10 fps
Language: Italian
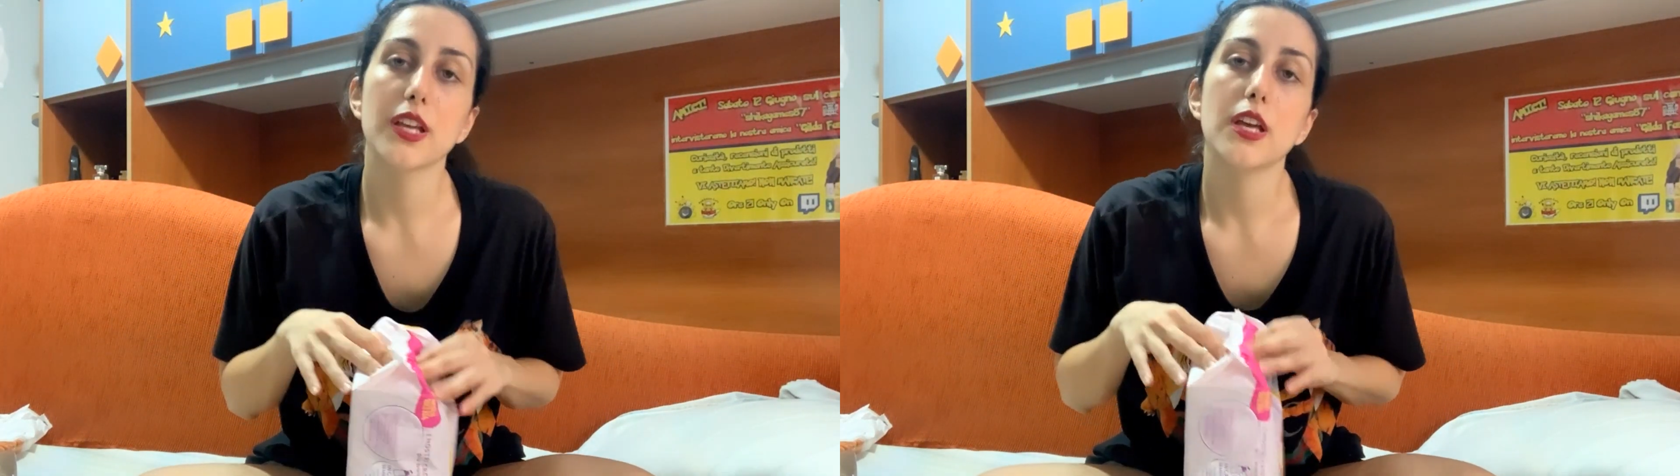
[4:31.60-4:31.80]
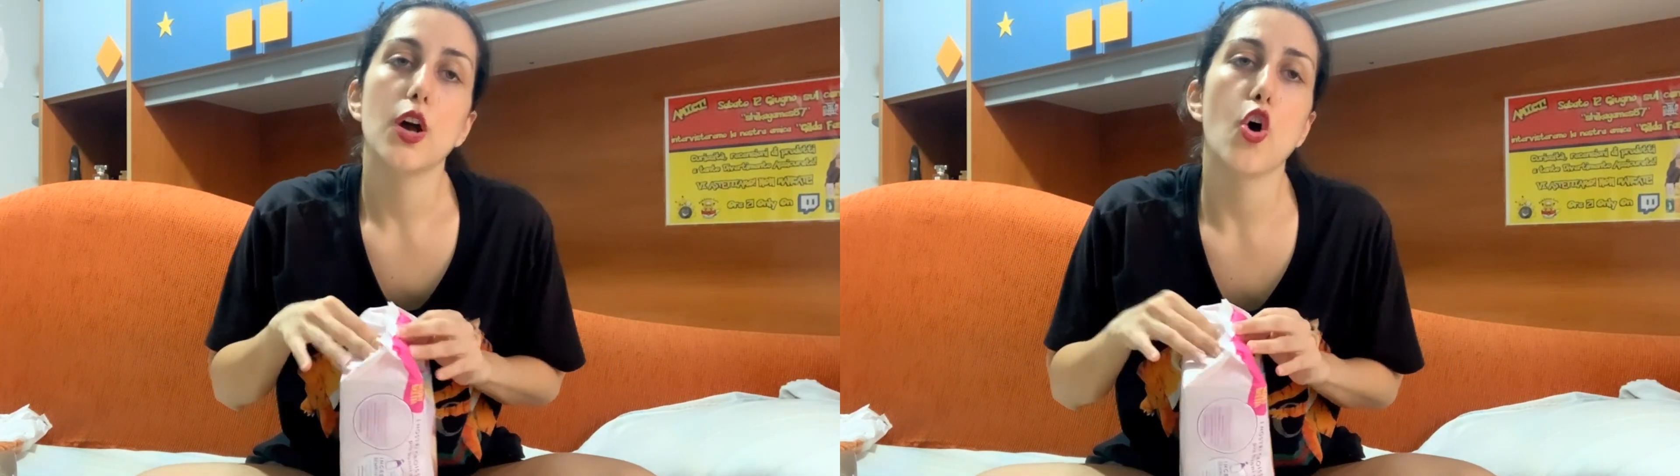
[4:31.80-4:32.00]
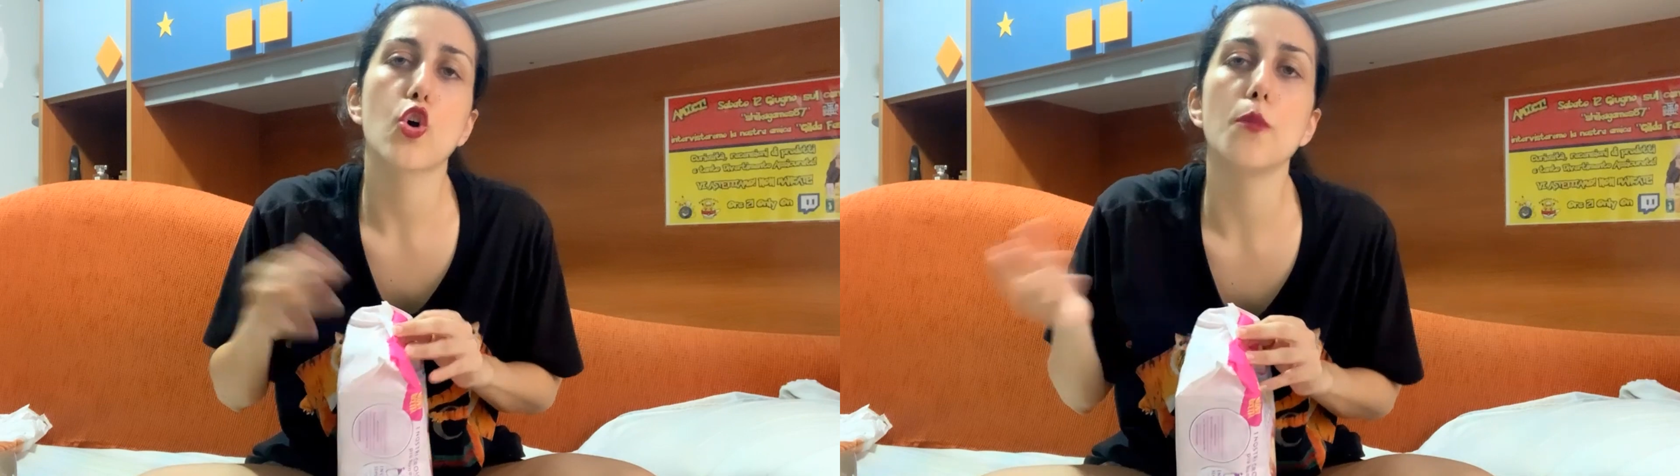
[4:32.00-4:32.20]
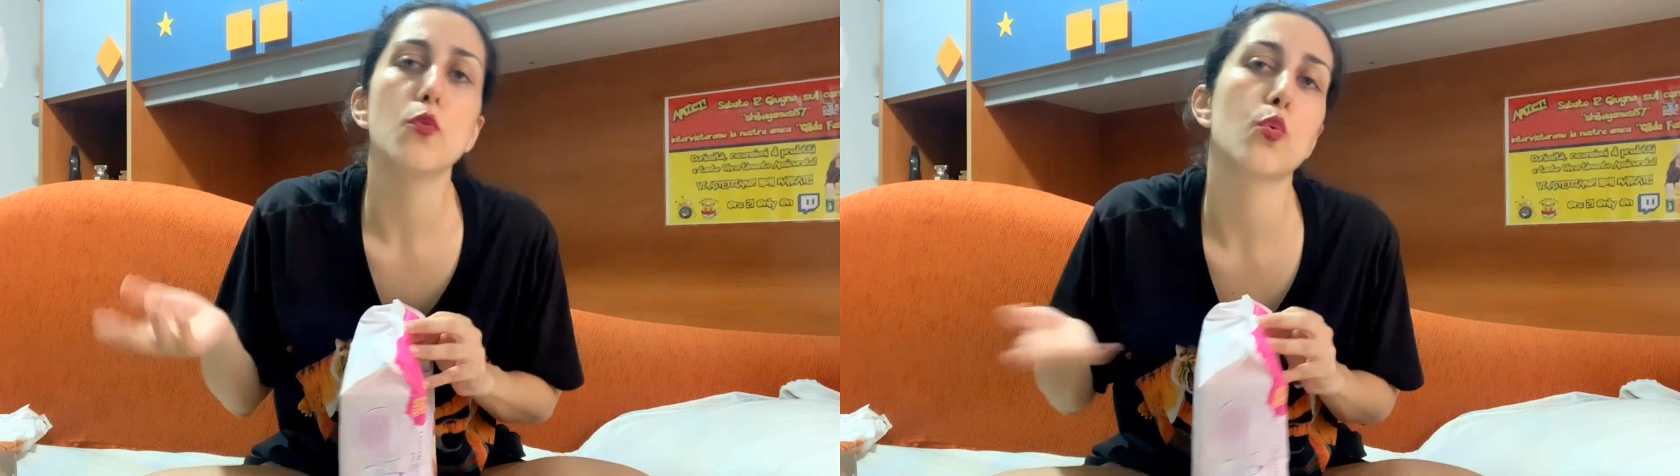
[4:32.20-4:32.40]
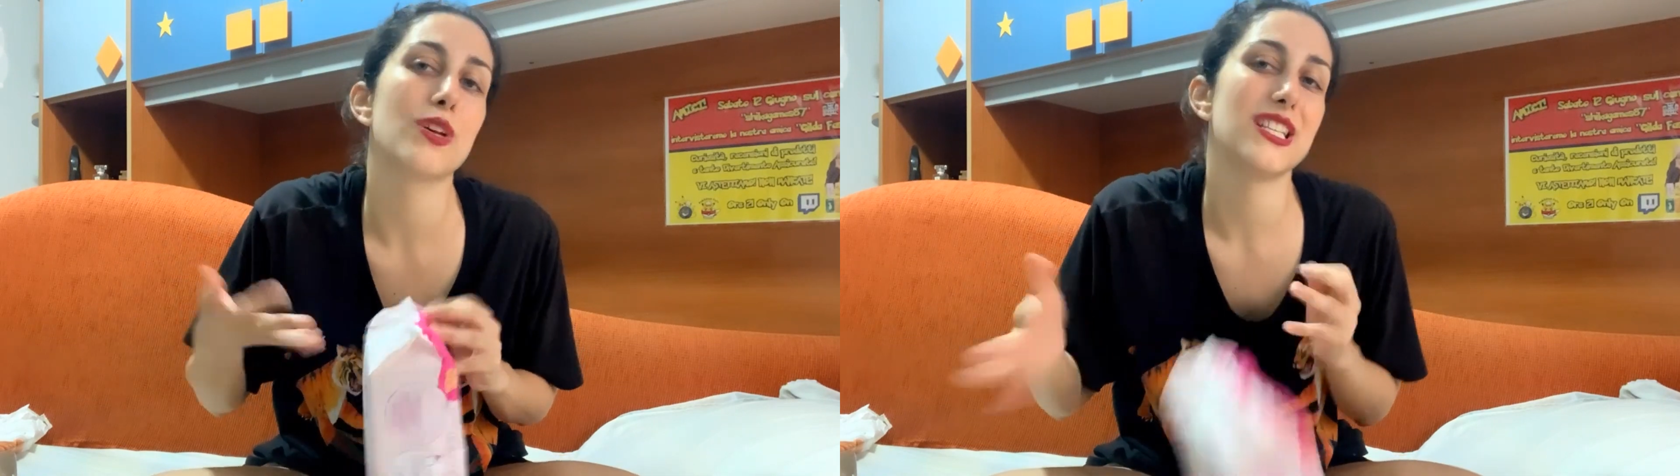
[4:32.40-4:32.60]
O
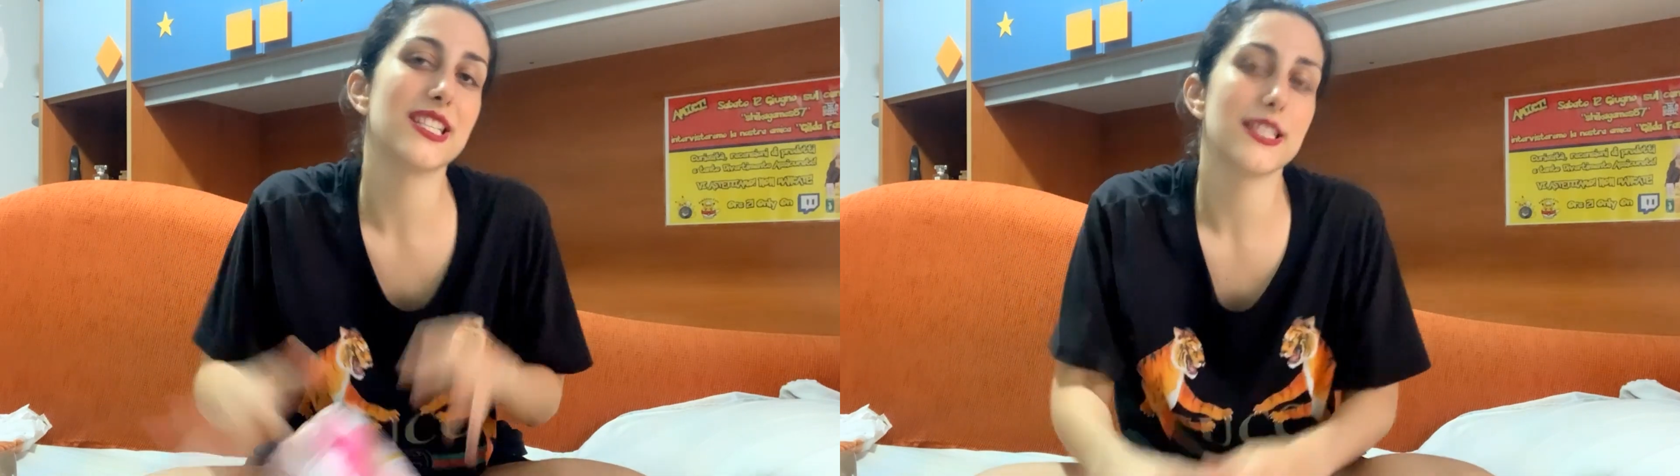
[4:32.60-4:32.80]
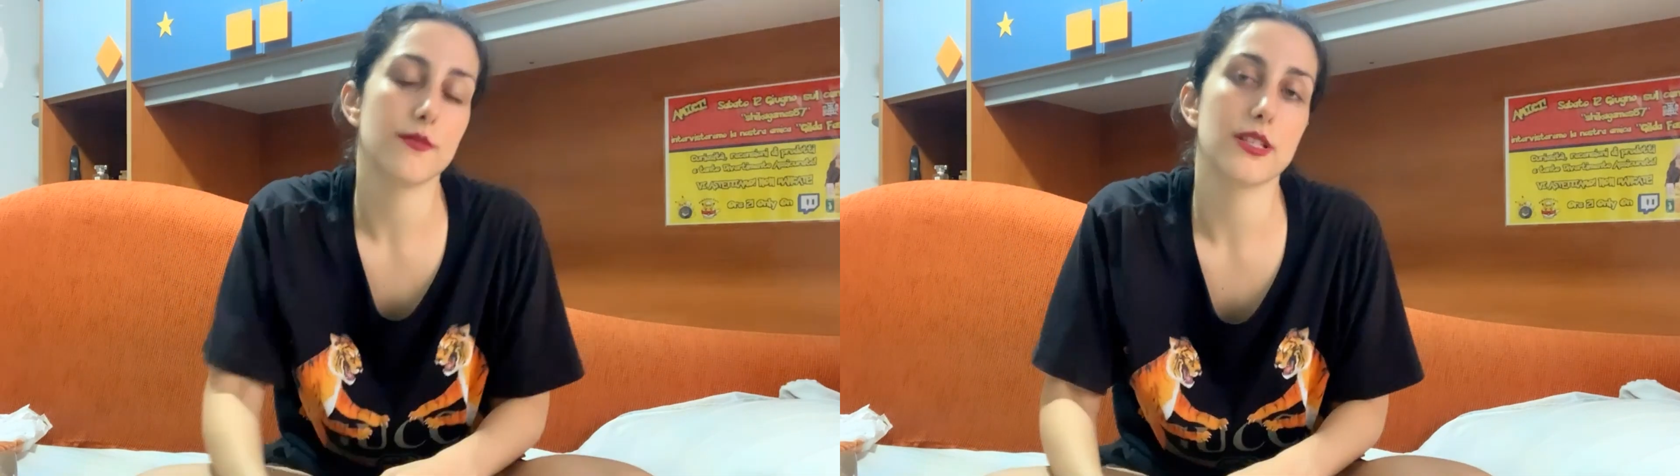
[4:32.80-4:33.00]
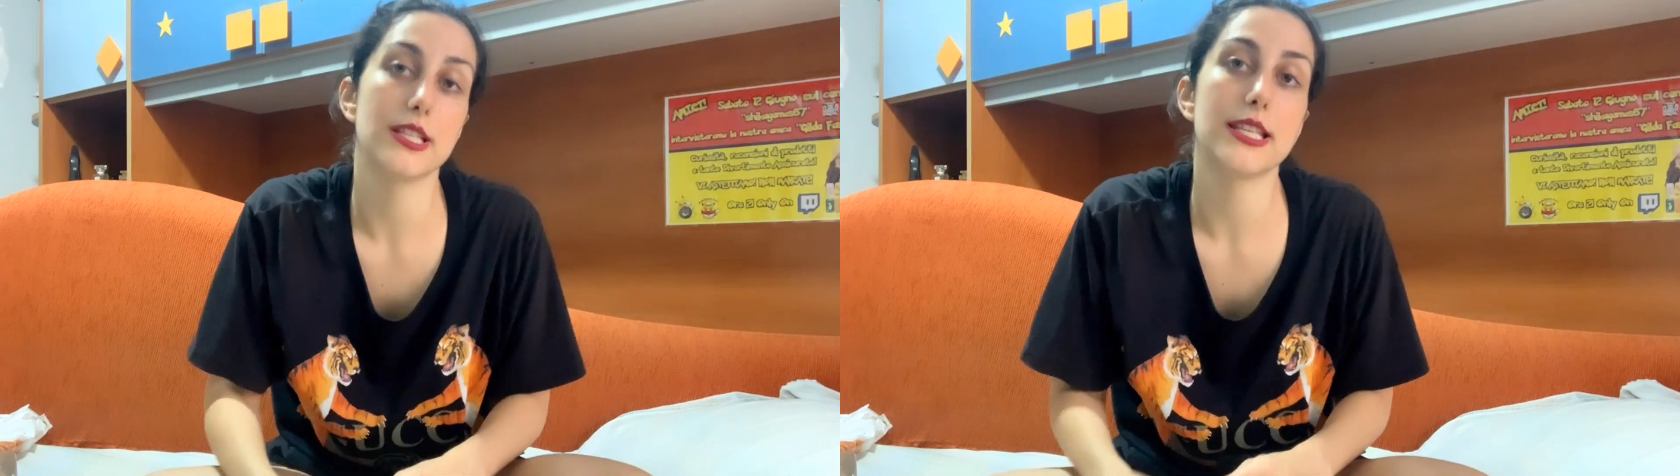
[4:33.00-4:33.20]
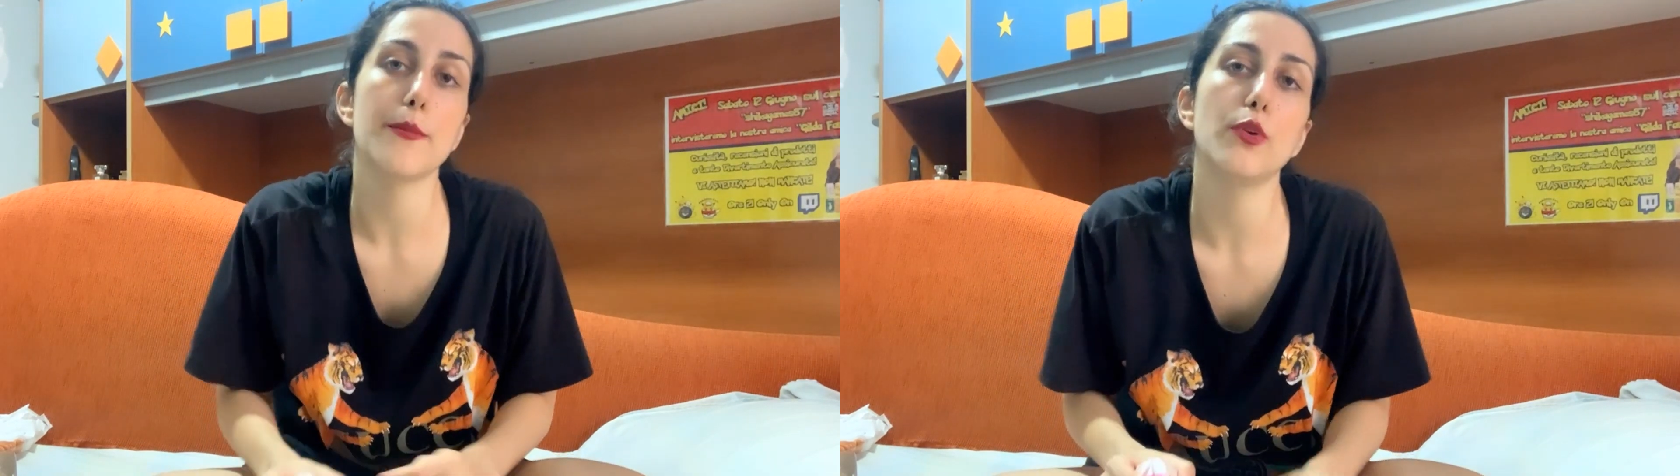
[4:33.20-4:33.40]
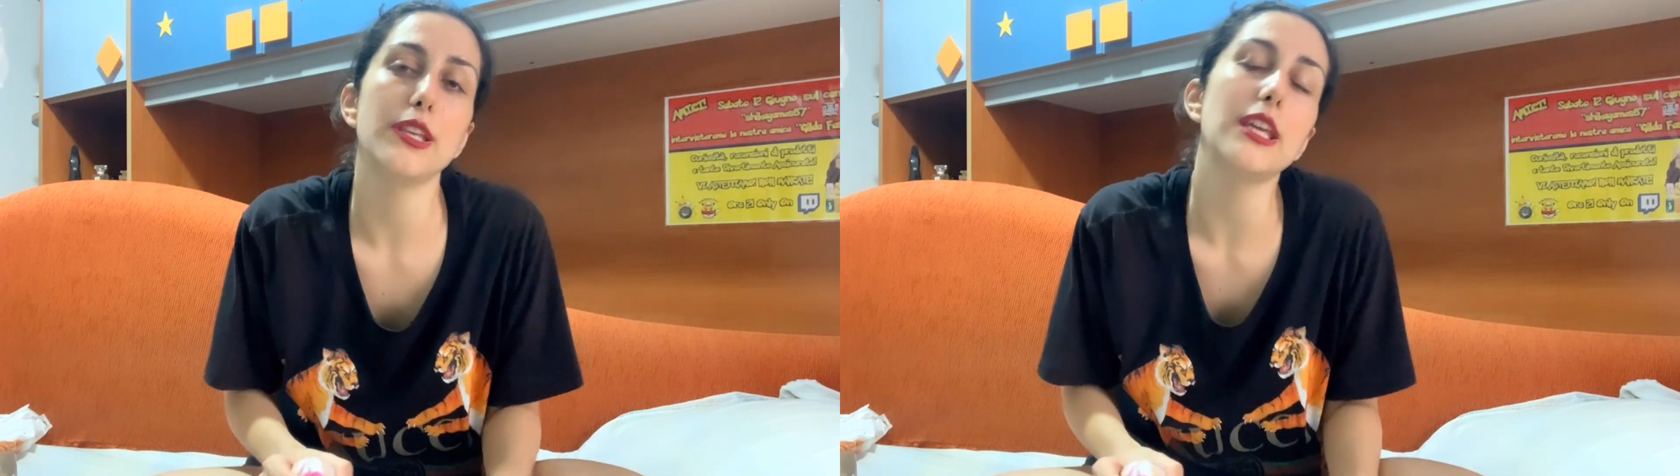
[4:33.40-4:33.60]
comunque se, se
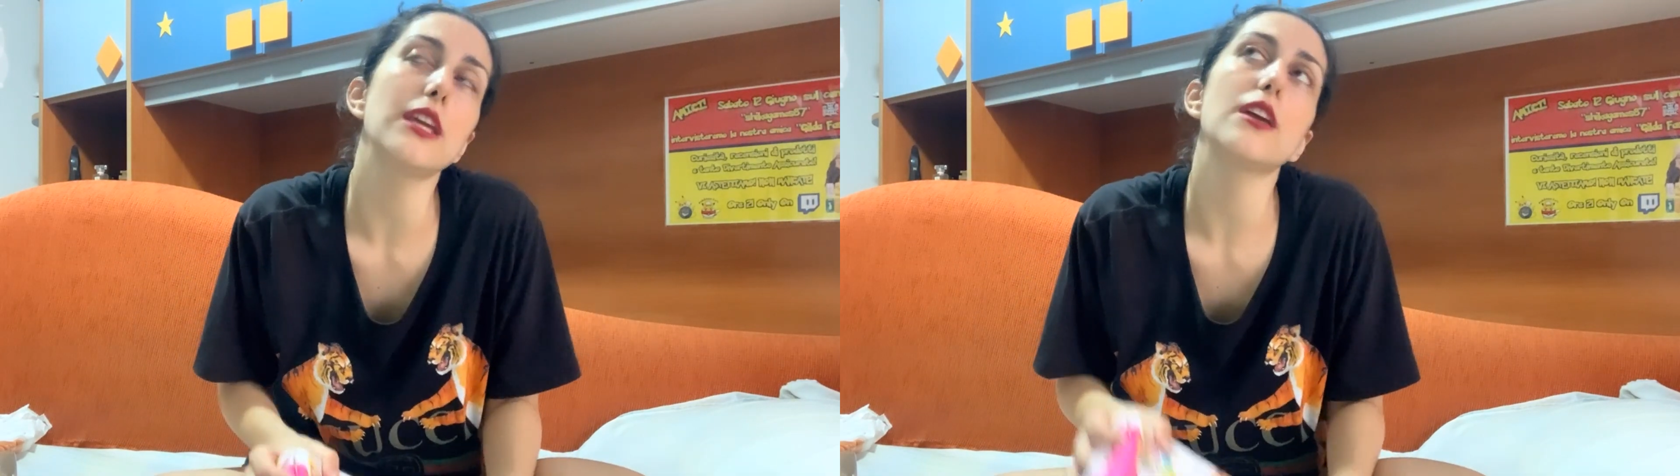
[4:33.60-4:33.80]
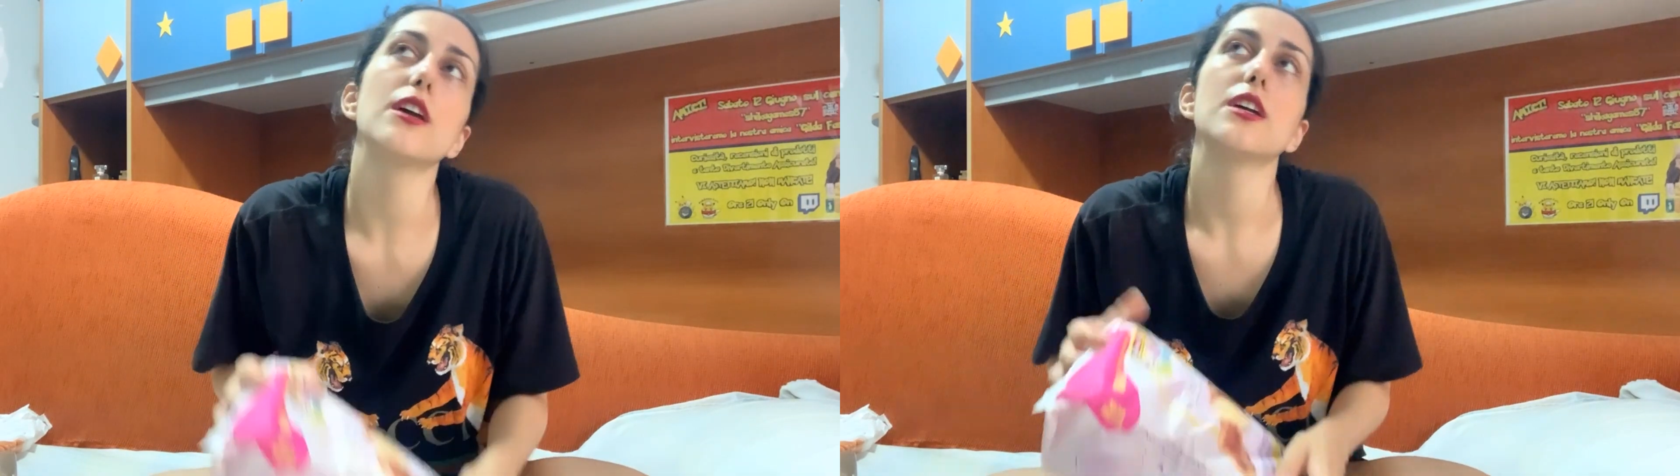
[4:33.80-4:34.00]
siamo lì,